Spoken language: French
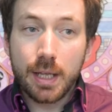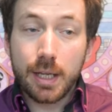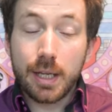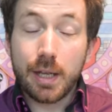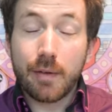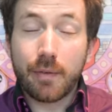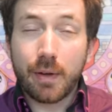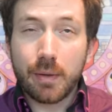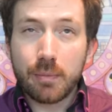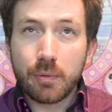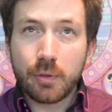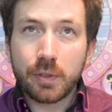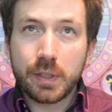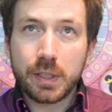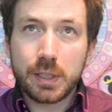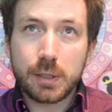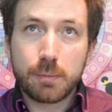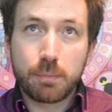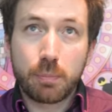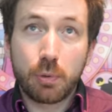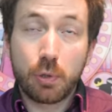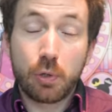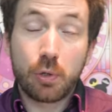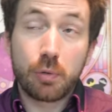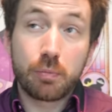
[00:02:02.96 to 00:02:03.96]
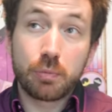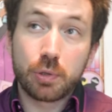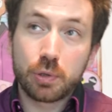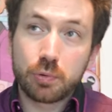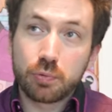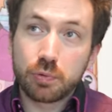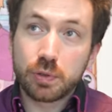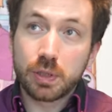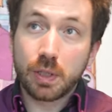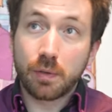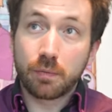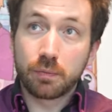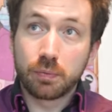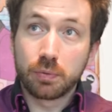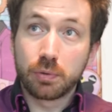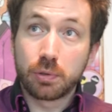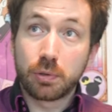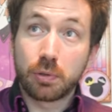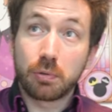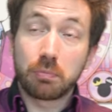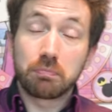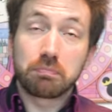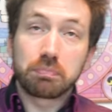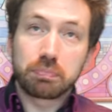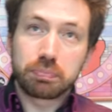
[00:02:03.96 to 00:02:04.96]
il y a vraiment des spoils, mais je vous avoue
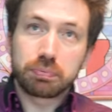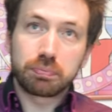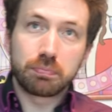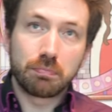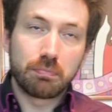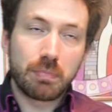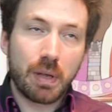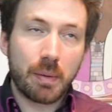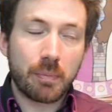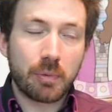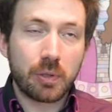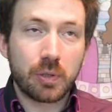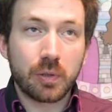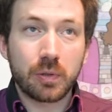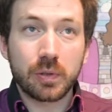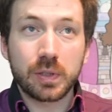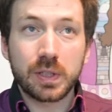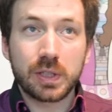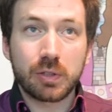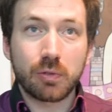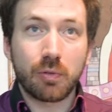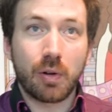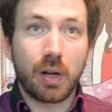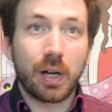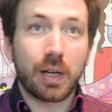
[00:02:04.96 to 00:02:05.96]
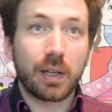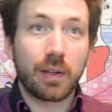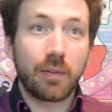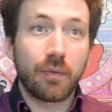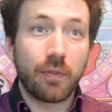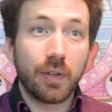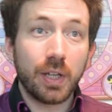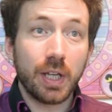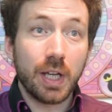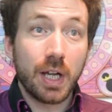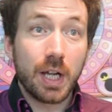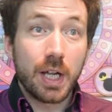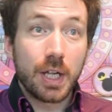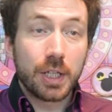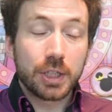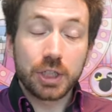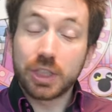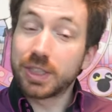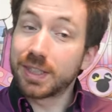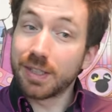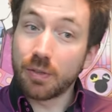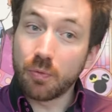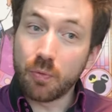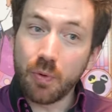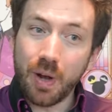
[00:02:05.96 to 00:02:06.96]
que même quand ils sont arrivés,
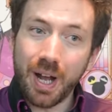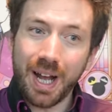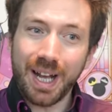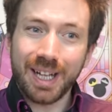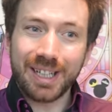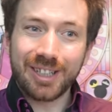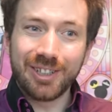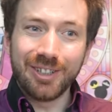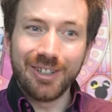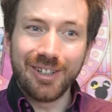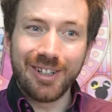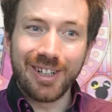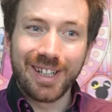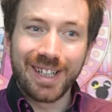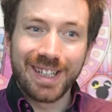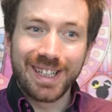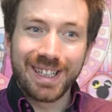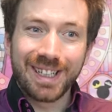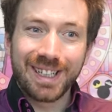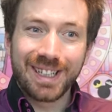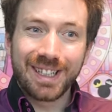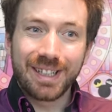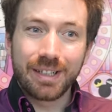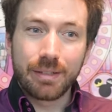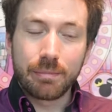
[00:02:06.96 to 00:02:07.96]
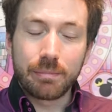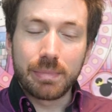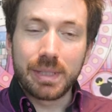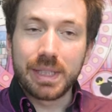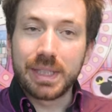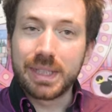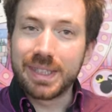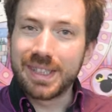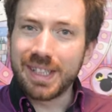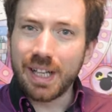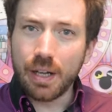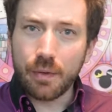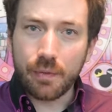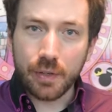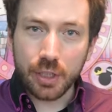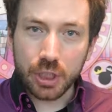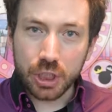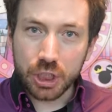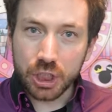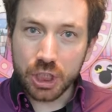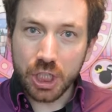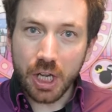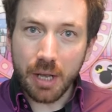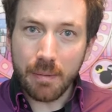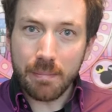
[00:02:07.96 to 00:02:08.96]
j'étais « Waouh, cool !» mais l'idée, elle va
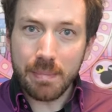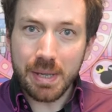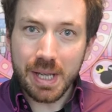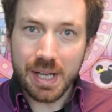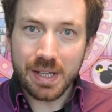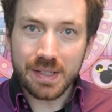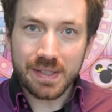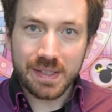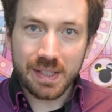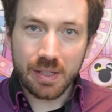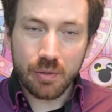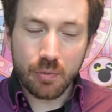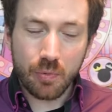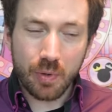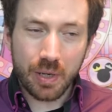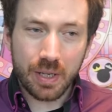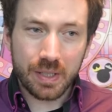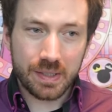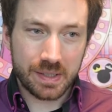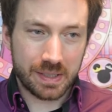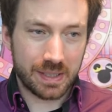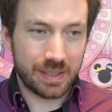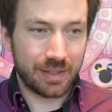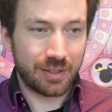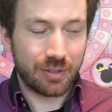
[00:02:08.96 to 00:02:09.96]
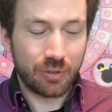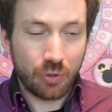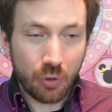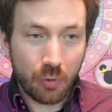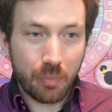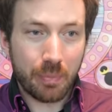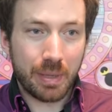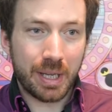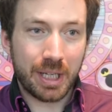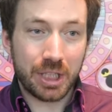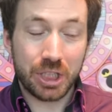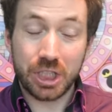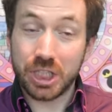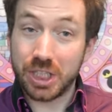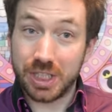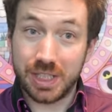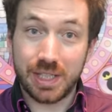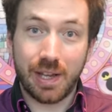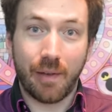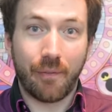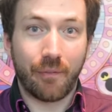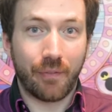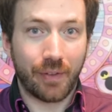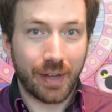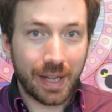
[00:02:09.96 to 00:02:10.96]
jamais assez loin. C'est dommage. Il
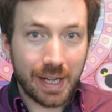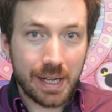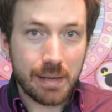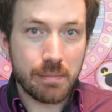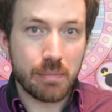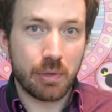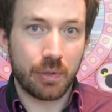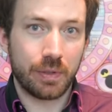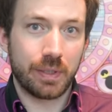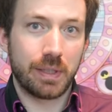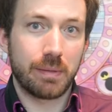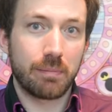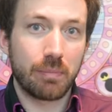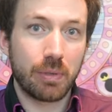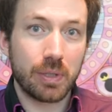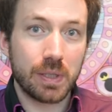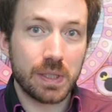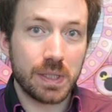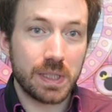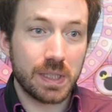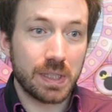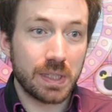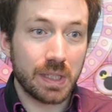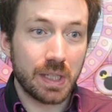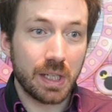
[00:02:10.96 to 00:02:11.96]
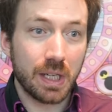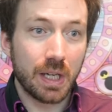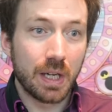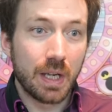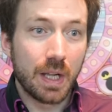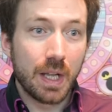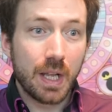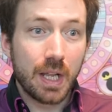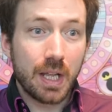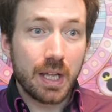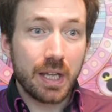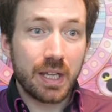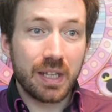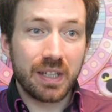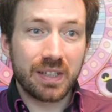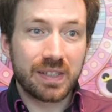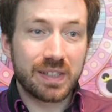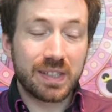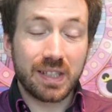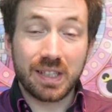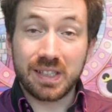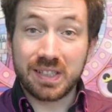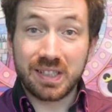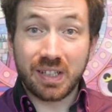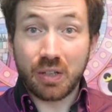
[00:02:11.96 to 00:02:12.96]
y a vraiment des bonnes idées et
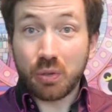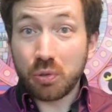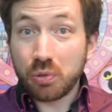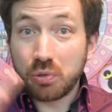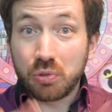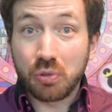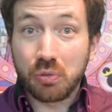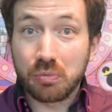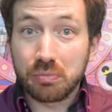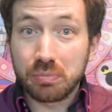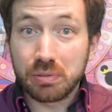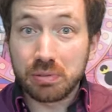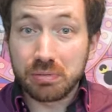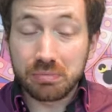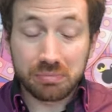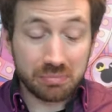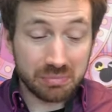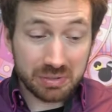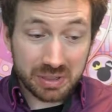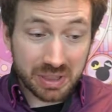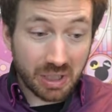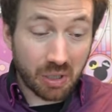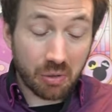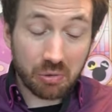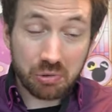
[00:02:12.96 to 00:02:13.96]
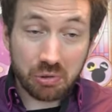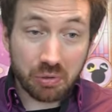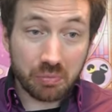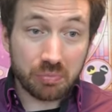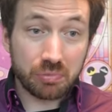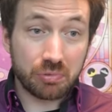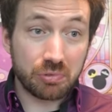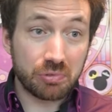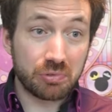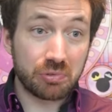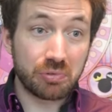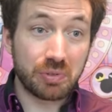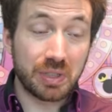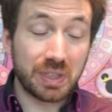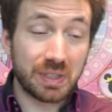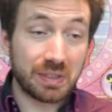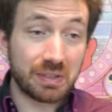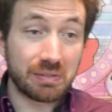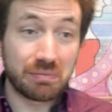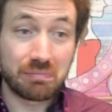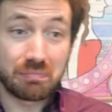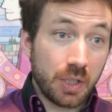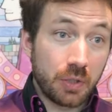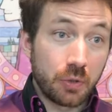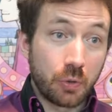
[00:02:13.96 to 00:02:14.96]
ça, retombe ça retombe tout de
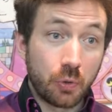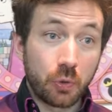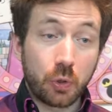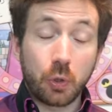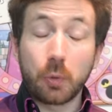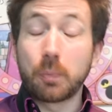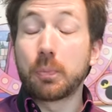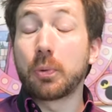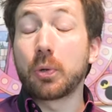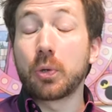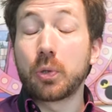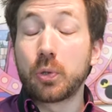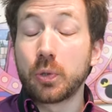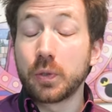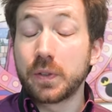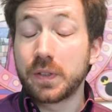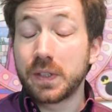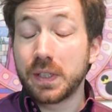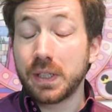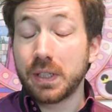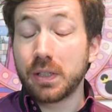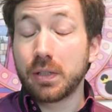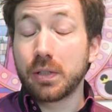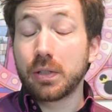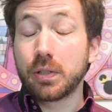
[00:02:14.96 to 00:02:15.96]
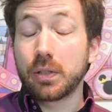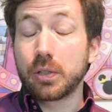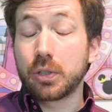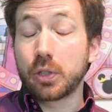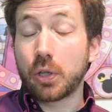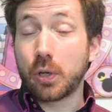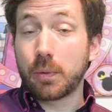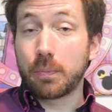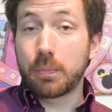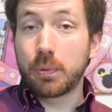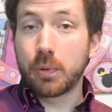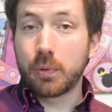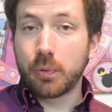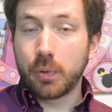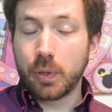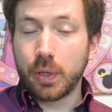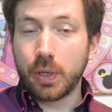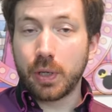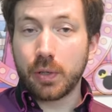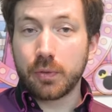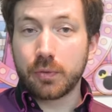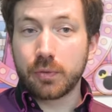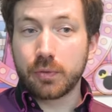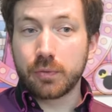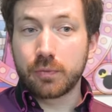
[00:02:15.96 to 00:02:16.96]
suite. Donc euh, pour le côté euh, girl
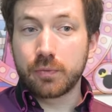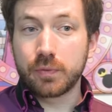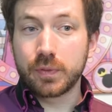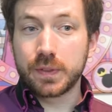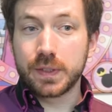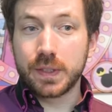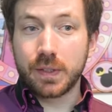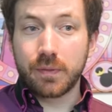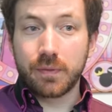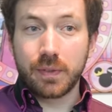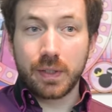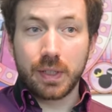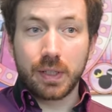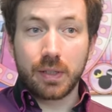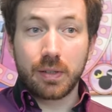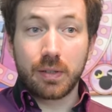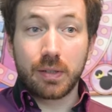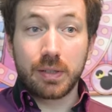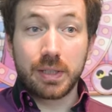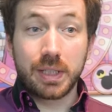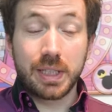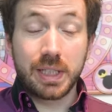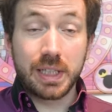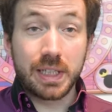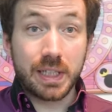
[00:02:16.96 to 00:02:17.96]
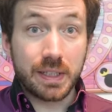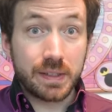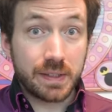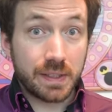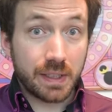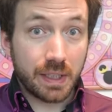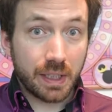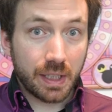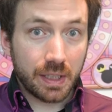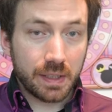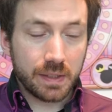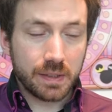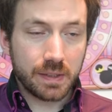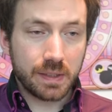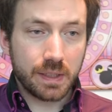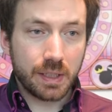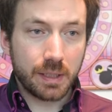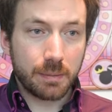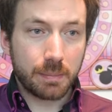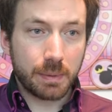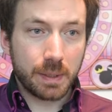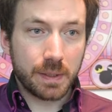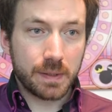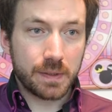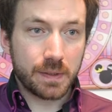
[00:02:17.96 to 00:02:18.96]
power, donc vous avez euh, Lily la tigresse qui
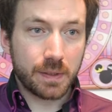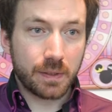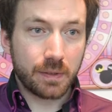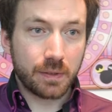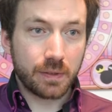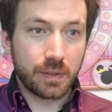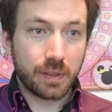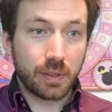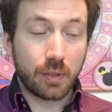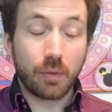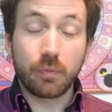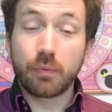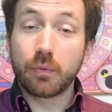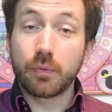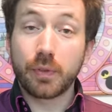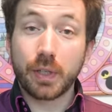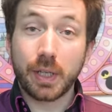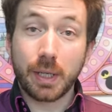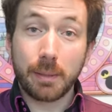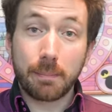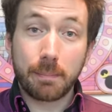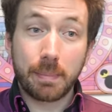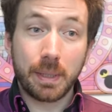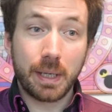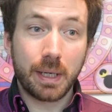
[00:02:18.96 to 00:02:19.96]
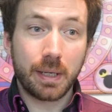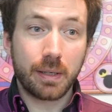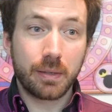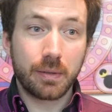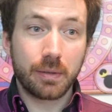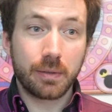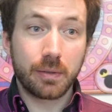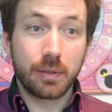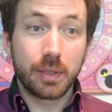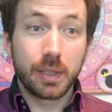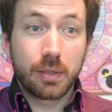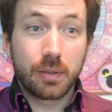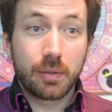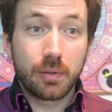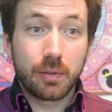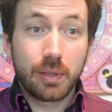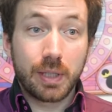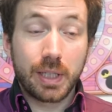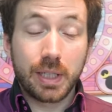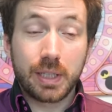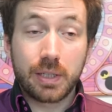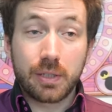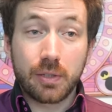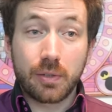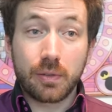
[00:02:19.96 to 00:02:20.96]
est présente. Alors vous verrez pas
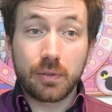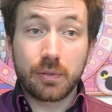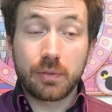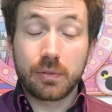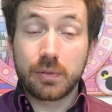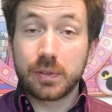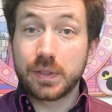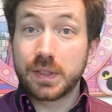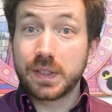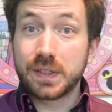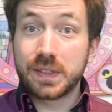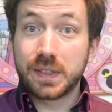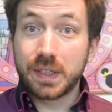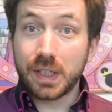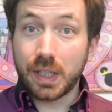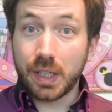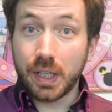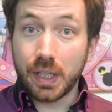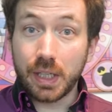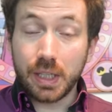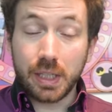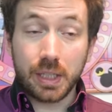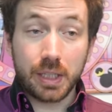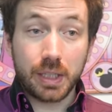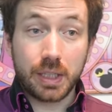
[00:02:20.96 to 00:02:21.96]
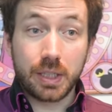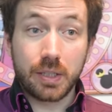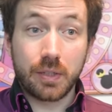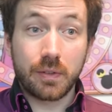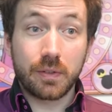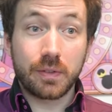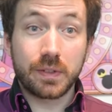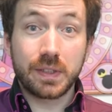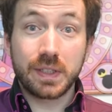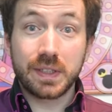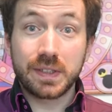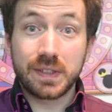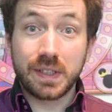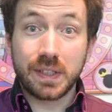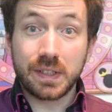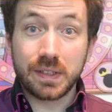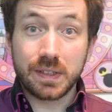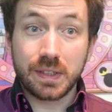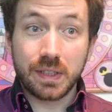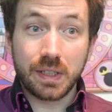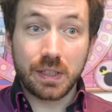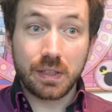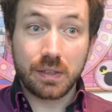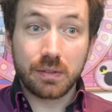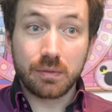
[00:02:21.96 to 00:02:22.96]
les camps des sirènes, les camps des
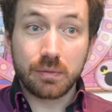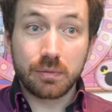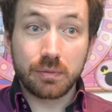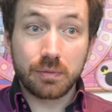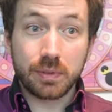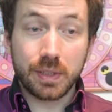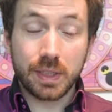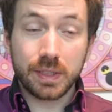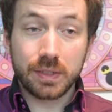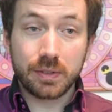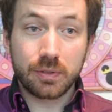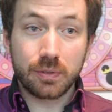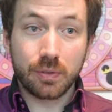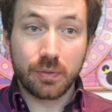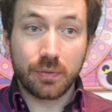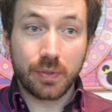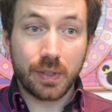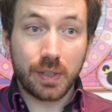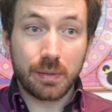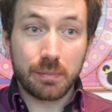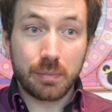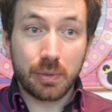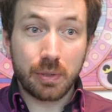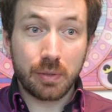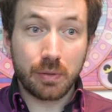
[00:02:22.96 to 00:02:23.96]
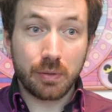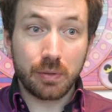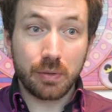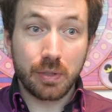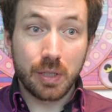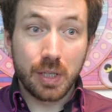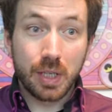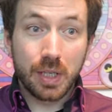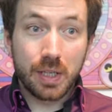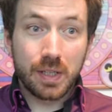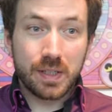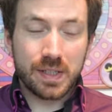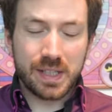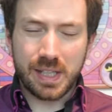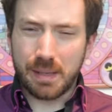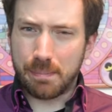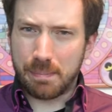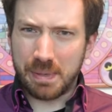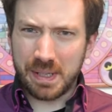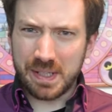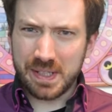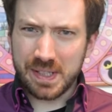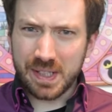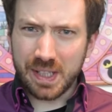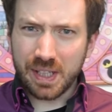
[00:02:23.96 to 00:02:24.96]
indiens. On reste vraiment, ça
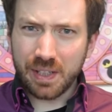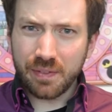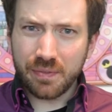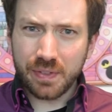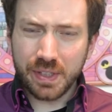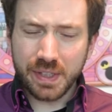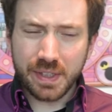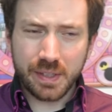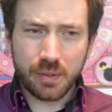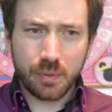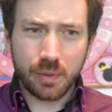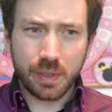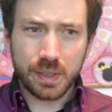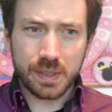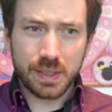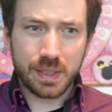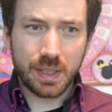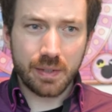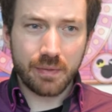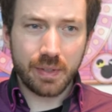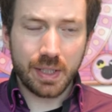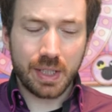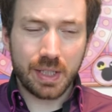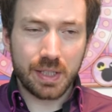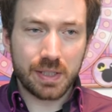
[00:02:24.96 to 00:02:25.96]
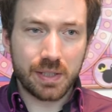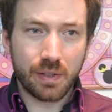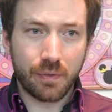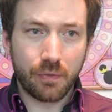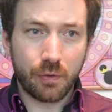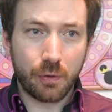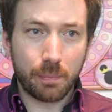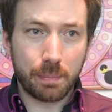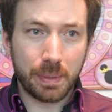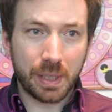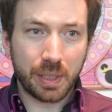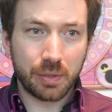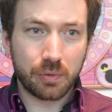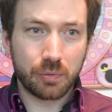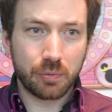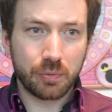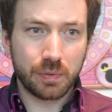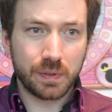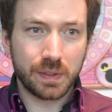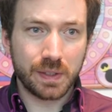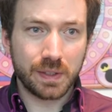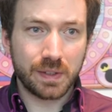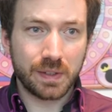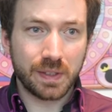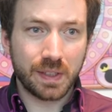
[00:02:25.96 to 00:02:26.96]
passe très vite et on reste qu'avec les enfants perdus.
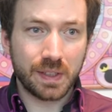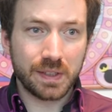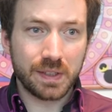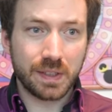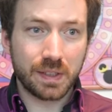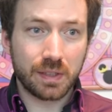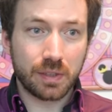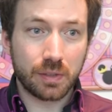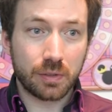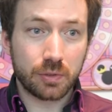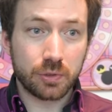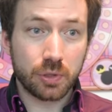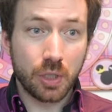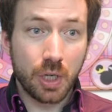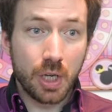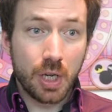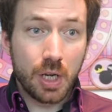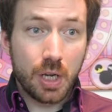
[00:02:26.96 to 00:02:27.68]
C'est très étrange.